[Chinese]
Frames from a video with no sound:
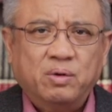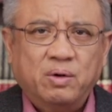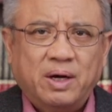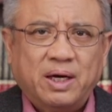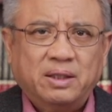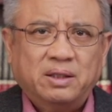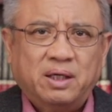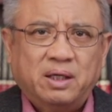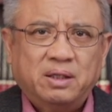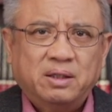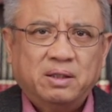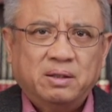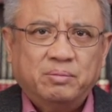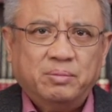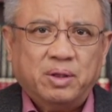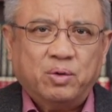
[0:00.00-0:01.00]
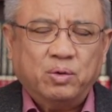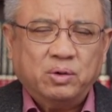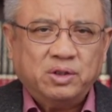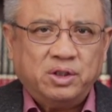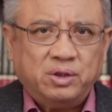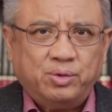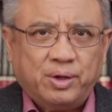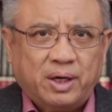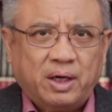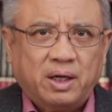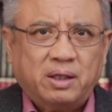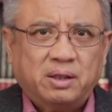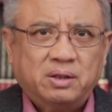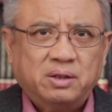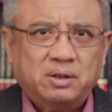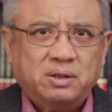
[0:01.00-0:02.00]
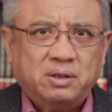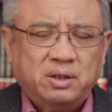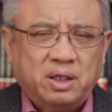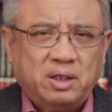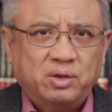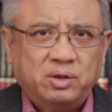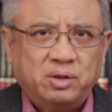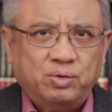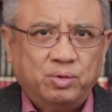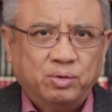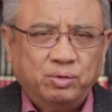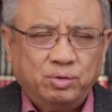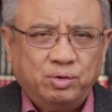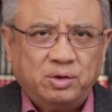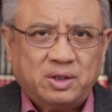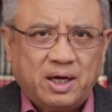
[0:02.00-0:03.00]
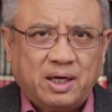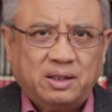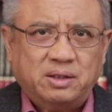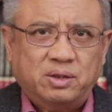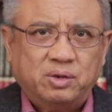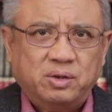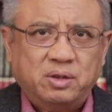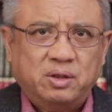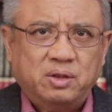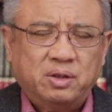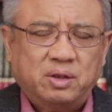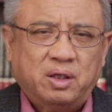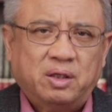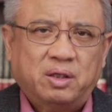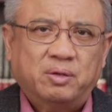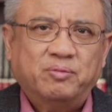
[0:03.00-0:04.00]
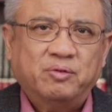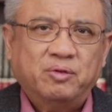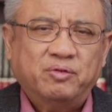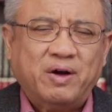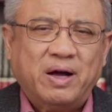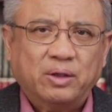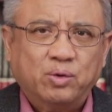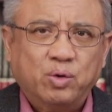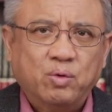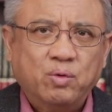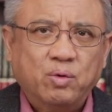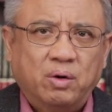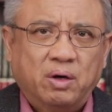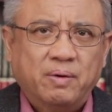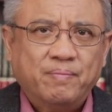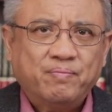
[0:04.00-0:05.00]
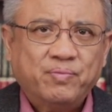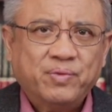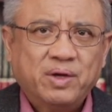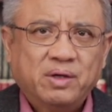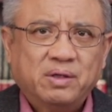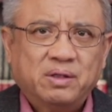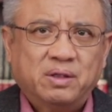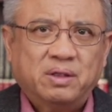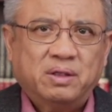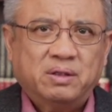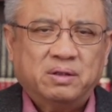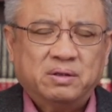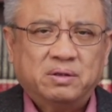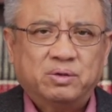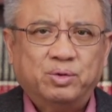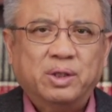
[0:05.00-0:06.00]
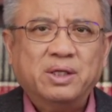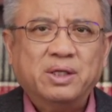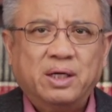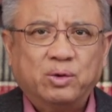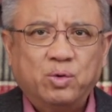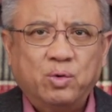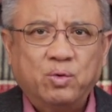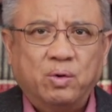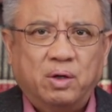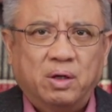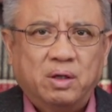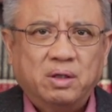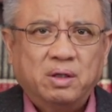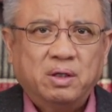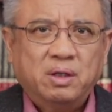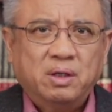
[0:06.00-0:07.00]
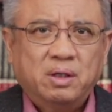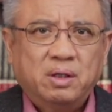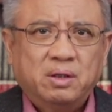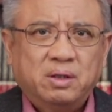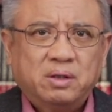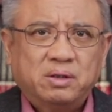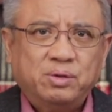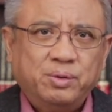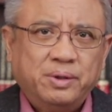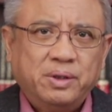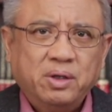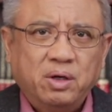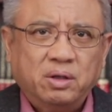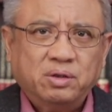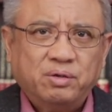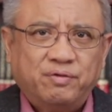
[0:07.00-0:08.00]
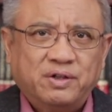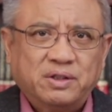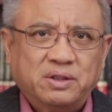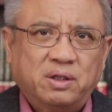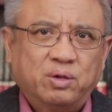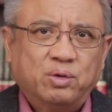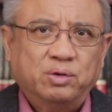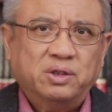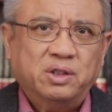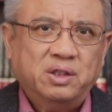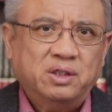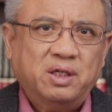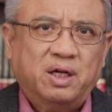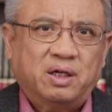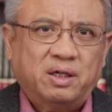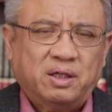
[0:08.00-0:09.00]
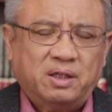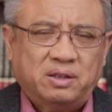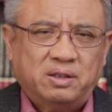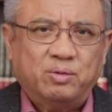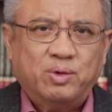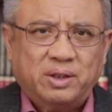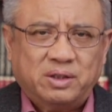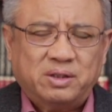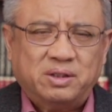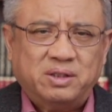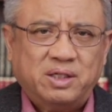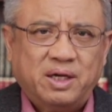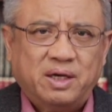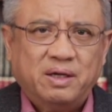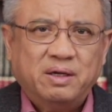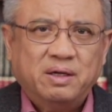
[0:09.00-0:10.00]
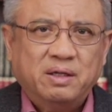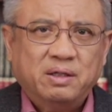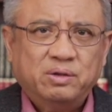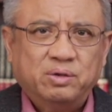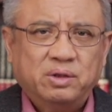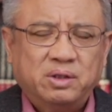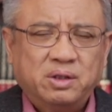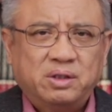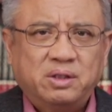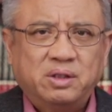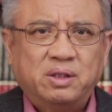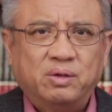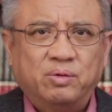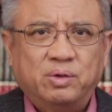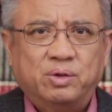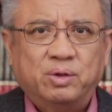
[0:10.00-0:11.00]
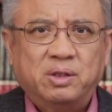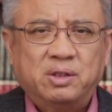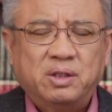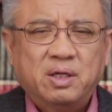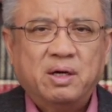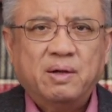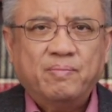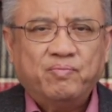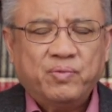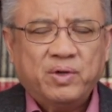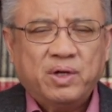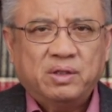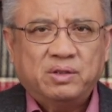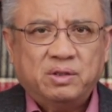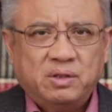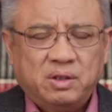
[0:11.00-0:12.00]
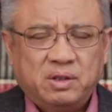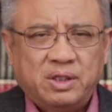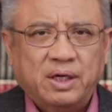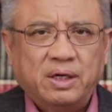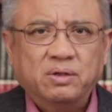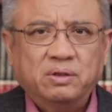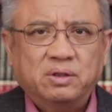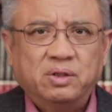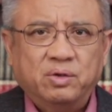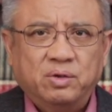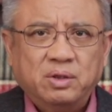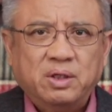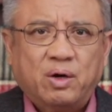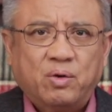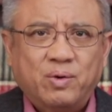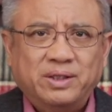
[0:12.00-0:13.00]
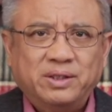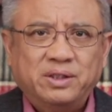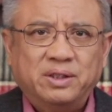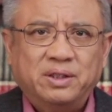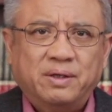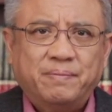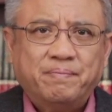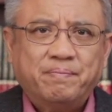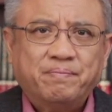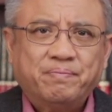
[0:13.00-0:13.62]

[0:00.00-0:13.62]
案呢，美国弃权了，也就是允许这个案子法案通过，决议案通过。4月1号就发生了空袭伊朗领事馆的事件，所以这个事情我觉得前后是有一点关系的。